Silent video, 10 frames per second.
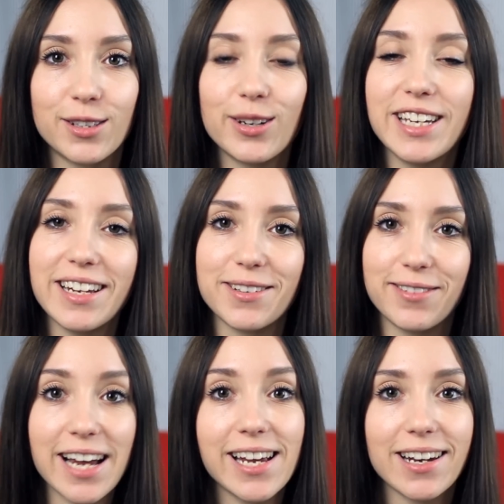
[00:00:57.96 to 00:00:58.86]
Zur
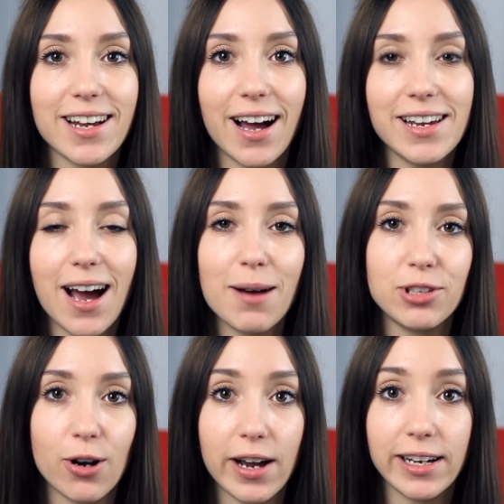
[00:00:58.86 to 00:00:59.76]
Jette Weingärtner-Reihe
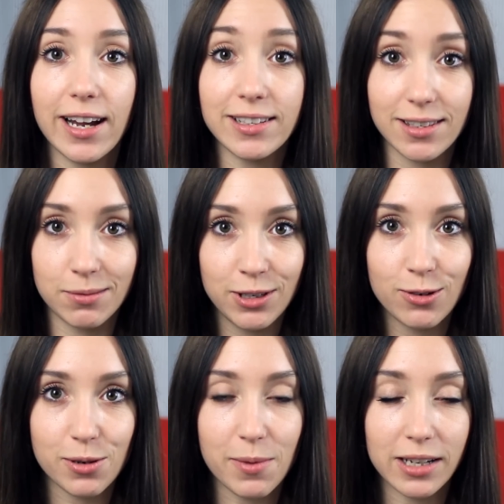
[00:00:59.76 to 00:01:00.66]
habe ich auch ein ganzes
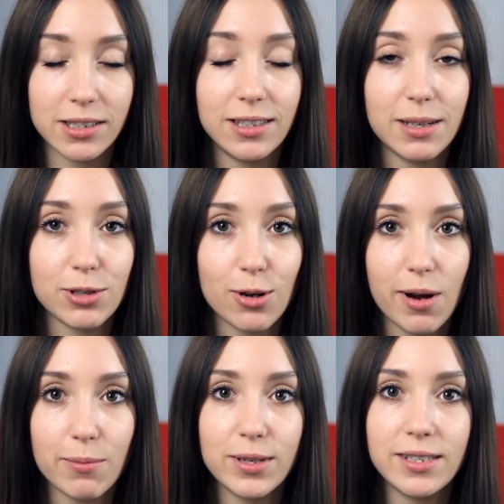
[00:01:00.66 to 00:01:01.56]
Video gemacht, in dem ich noch
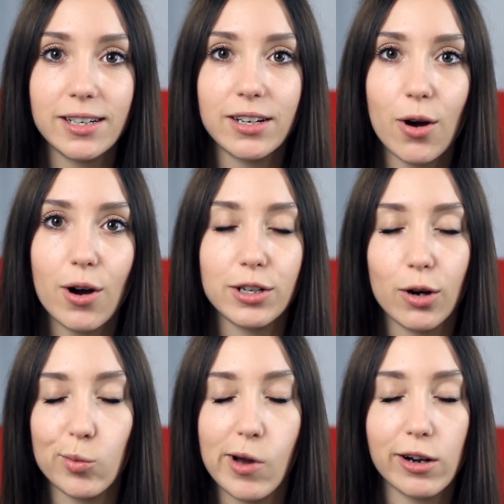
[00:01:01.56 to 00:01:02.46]
mal ein bisschen genauer
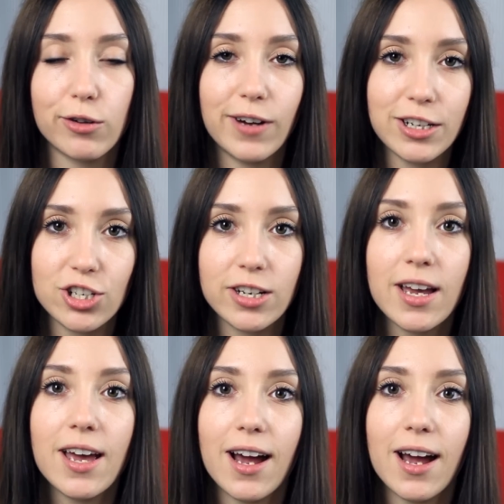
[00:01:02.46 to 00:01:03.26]
darüber quatsche.